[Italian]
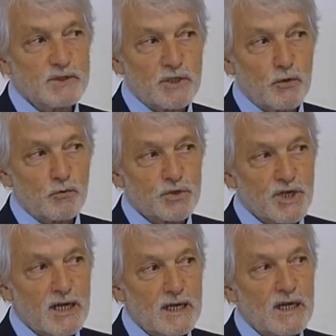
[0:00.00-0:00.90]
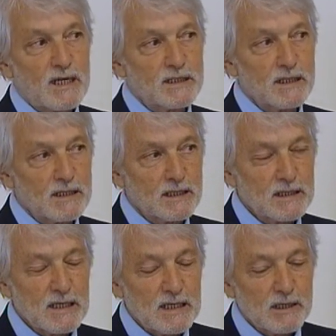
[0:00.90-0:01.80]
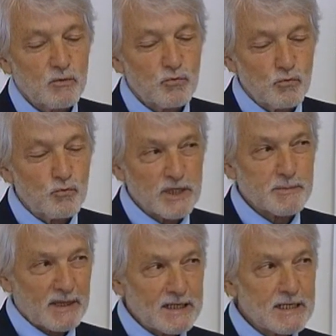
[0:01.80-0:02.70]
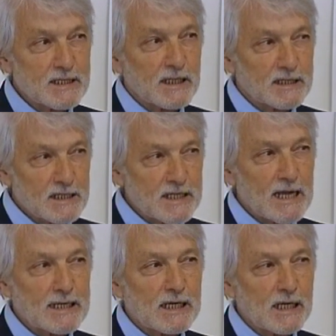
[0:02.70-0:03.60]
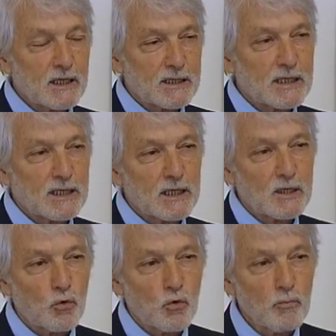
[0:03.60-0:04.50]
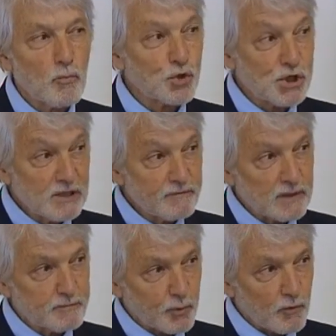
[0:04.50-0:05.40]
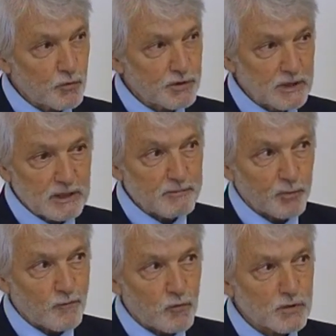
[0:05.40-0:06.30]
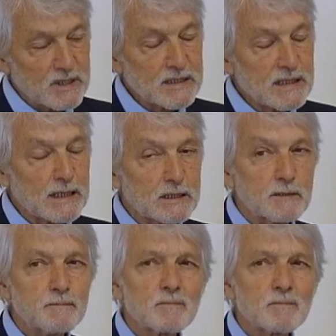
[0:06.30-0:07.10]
se non c'è eh, un'esperienza cristiana che, che, che, lo motiva in profondità.